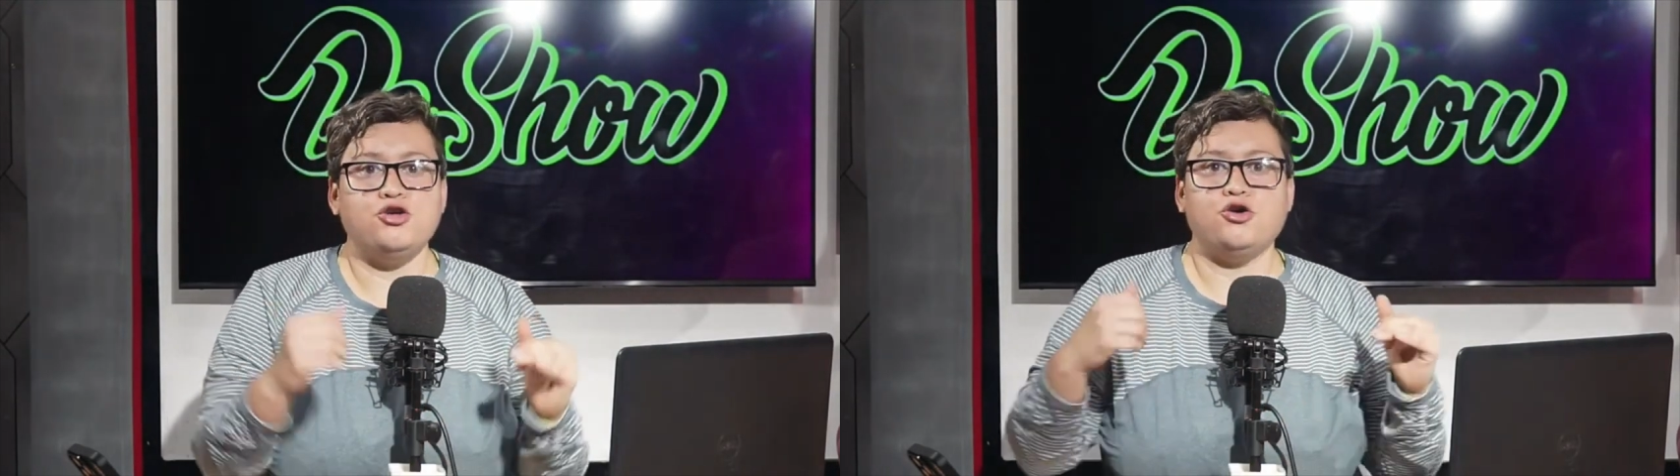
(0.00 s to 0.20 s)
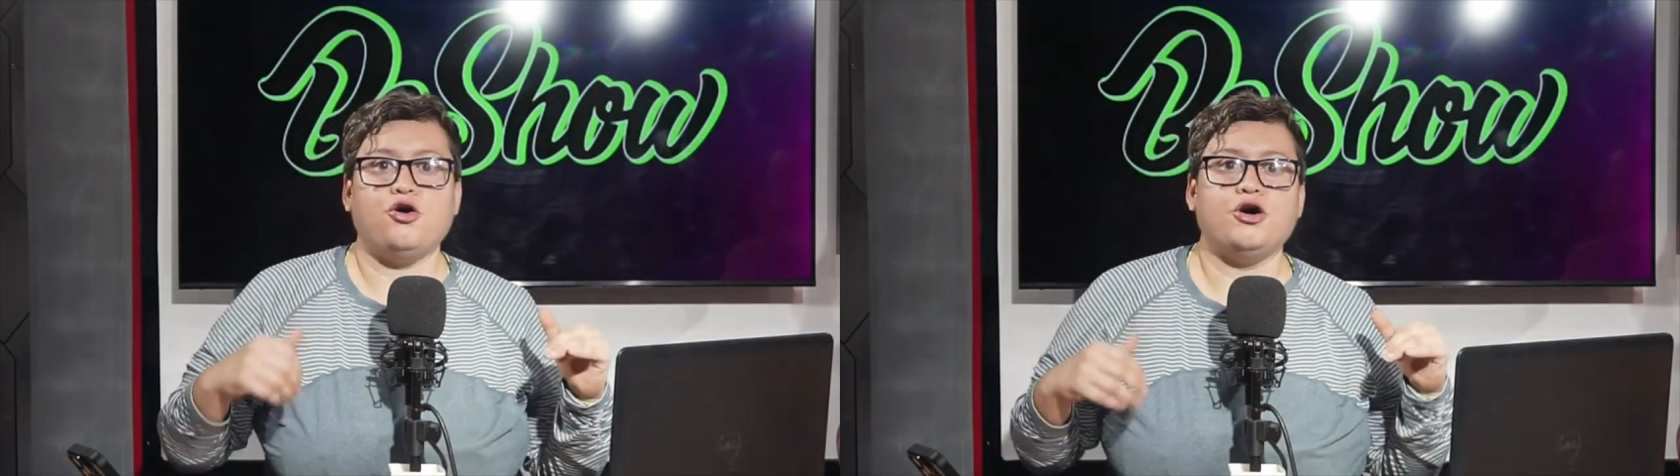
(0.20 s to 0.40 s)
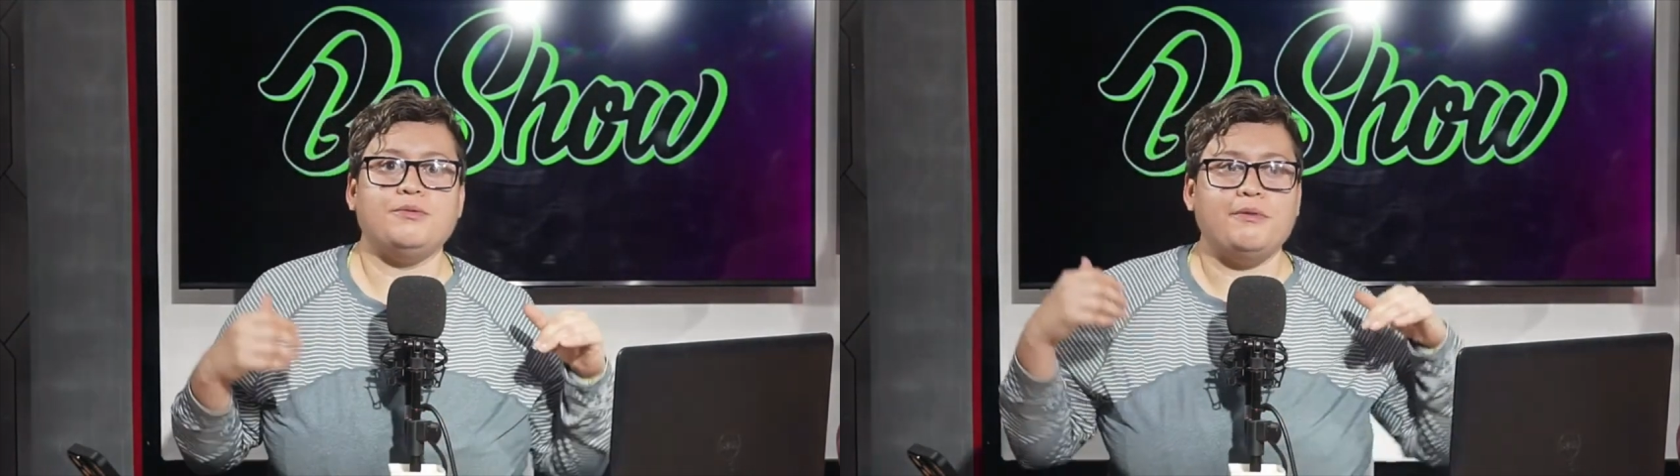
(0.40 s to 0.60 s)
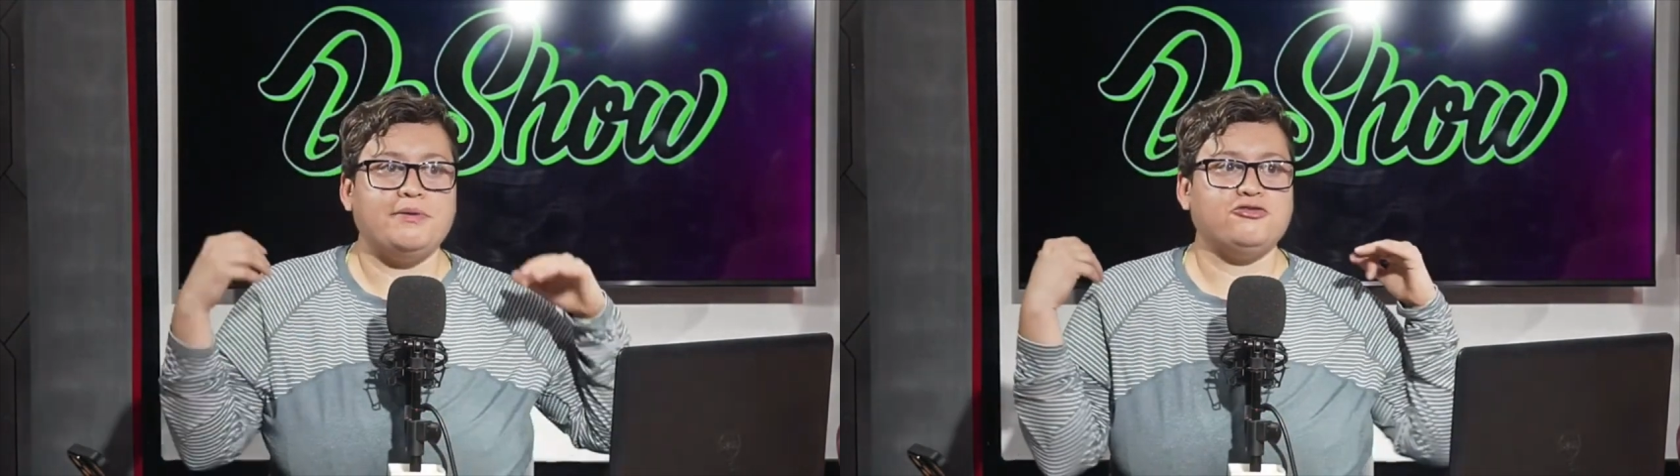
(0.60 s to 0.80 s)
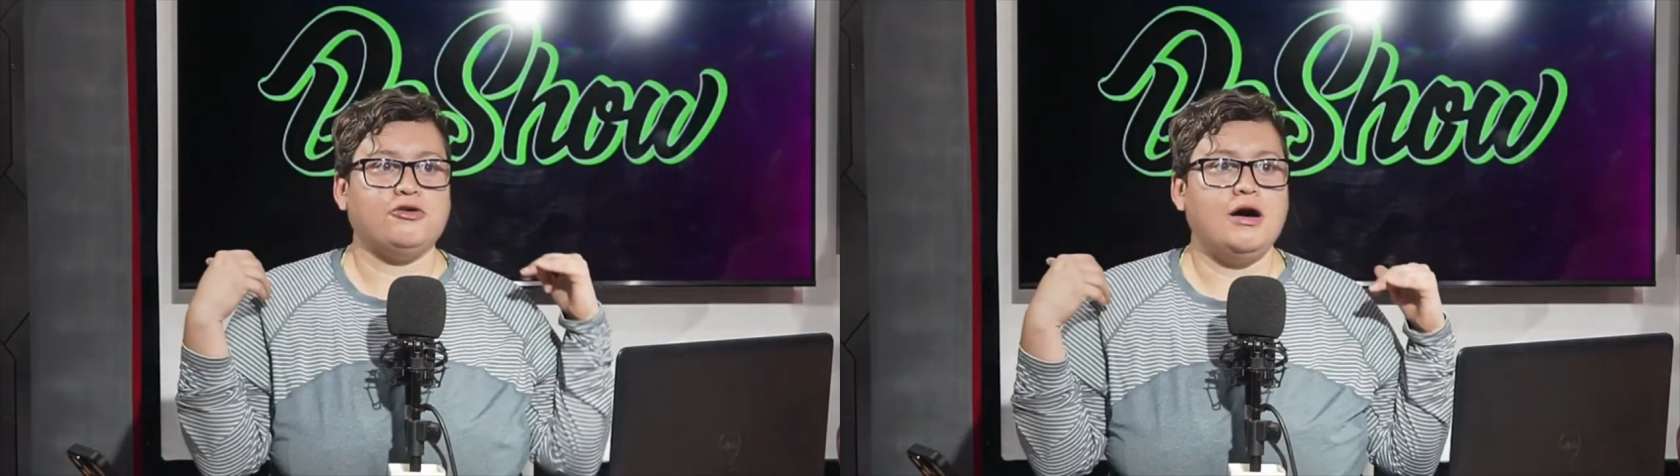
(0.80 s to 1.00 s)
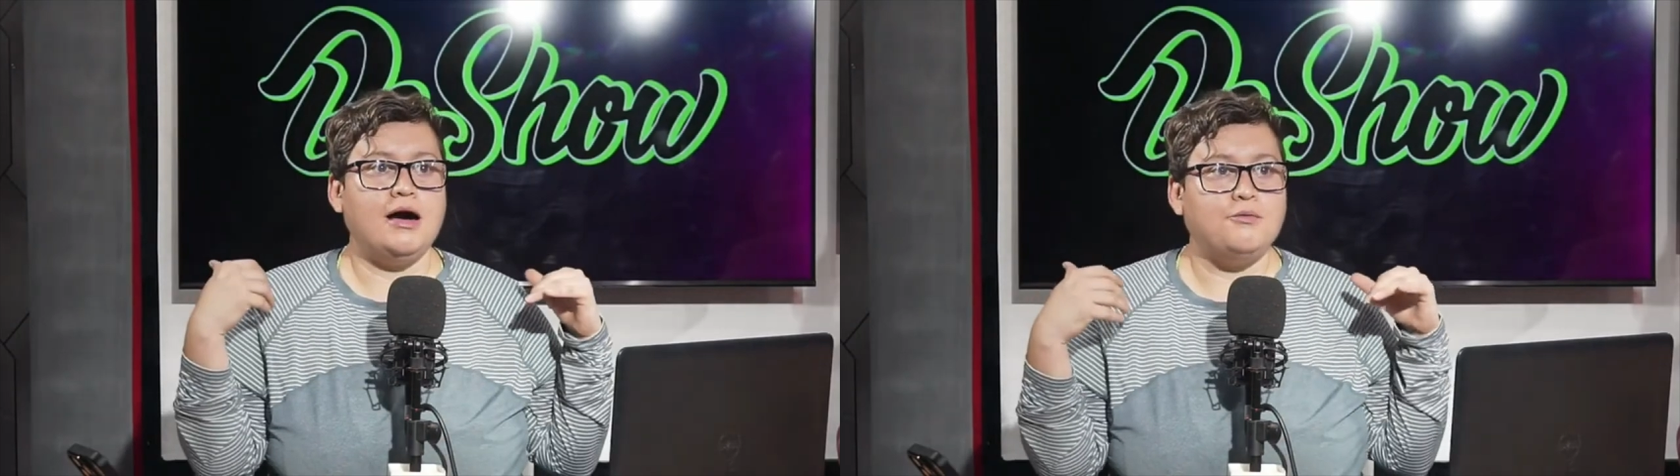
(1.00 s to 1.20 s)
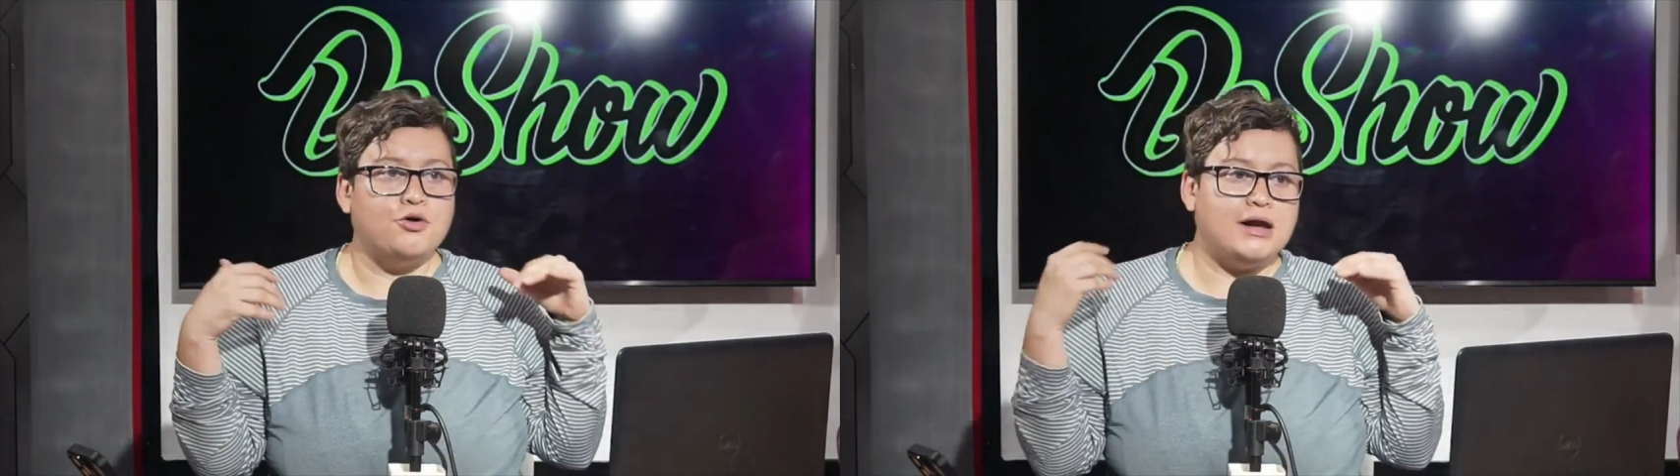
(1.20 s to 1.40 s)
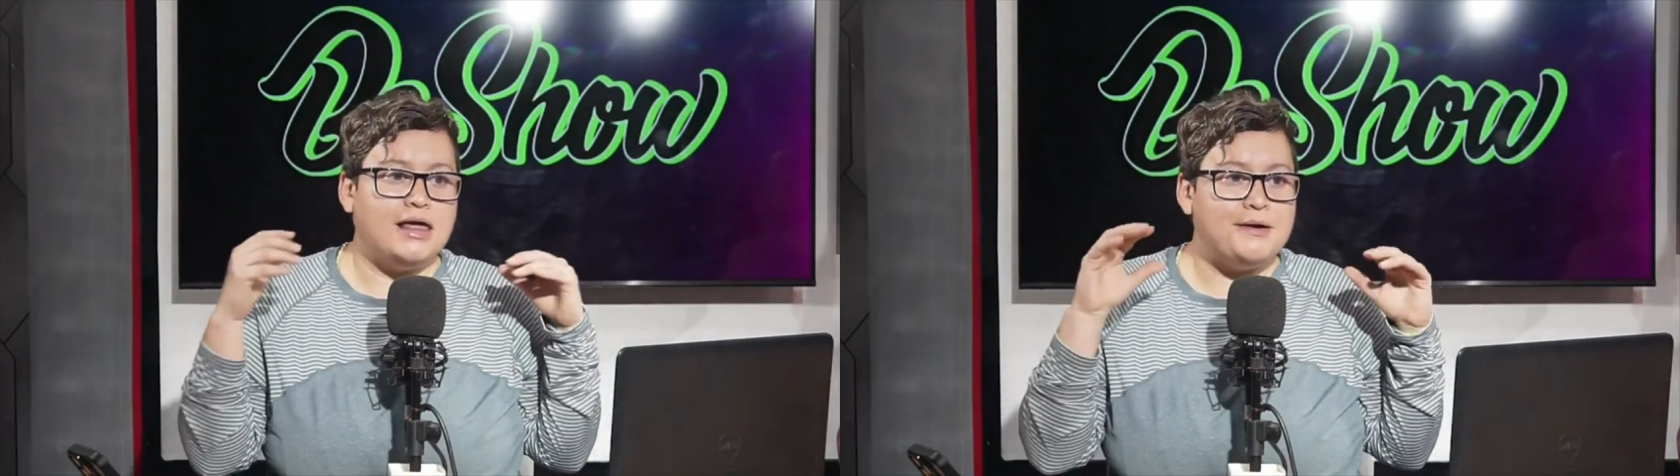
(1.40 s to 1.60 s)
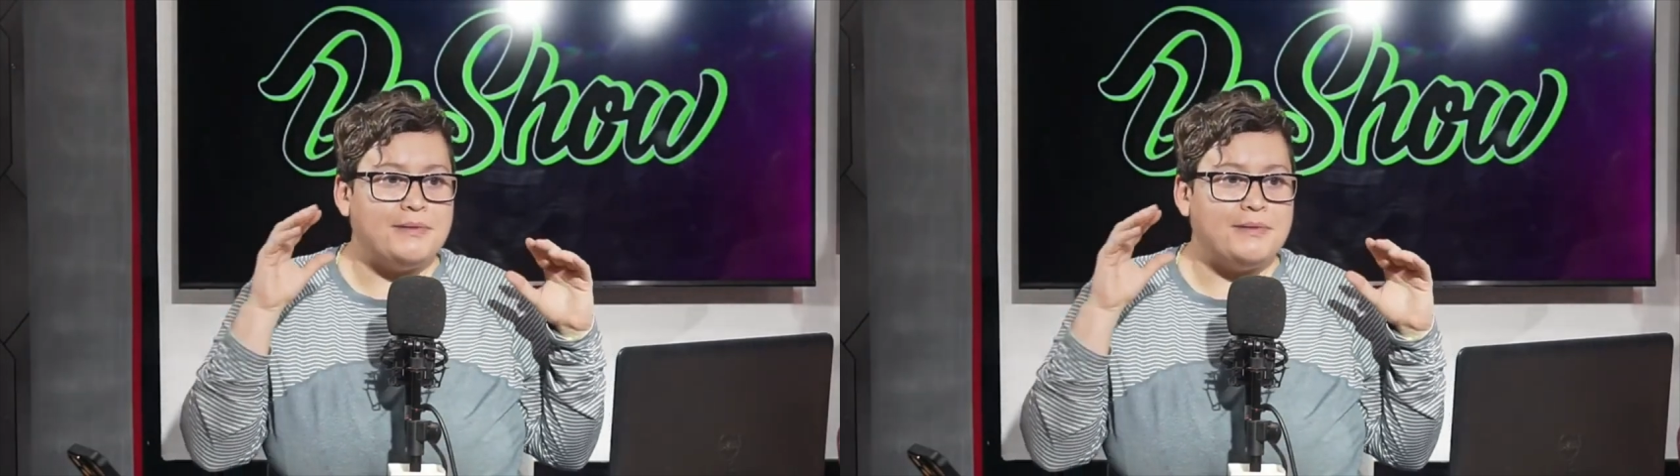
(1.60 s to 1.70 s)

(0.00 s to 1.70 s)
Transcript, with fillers: yo y me empiezo a burlar de